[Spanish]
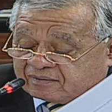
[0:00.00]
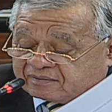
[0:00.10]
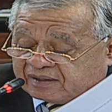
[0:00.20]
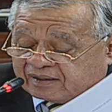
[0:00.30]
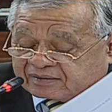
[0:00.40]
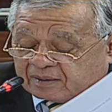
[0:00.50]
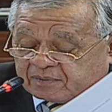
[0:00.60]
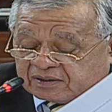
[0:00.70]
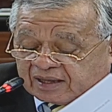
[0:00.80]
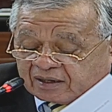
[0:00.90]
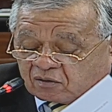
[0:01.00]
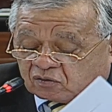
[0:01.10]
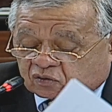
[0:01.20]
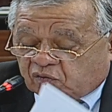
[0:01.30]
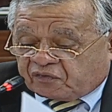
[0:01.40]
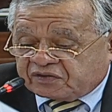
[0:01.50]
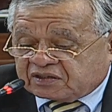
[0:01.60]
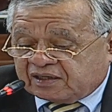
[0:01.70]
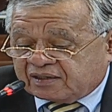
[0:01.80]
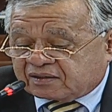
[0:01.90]
dictaminar con
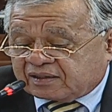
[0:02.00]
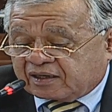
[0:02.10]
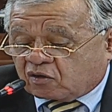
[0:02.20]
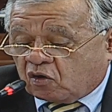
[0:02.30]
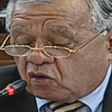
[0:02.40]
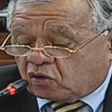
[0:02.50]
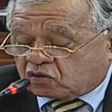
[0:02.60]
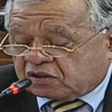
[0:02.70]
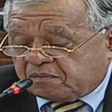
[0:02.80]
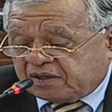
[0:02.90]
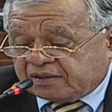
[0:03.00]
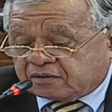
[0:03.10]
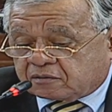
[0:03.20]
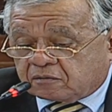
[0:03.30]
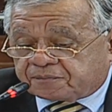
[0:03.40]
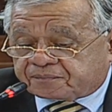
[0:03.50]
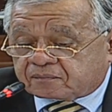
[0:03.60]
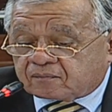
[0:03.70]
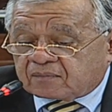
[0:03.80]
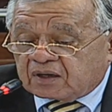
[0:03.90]
suficiente conocimiento.
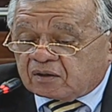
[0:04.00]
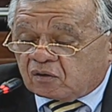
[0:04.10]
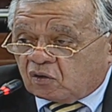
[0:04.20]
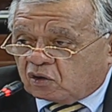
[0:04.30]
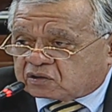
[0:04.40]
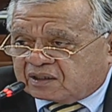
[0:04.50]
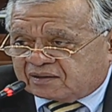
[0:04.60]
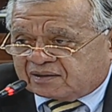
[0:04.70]
Otras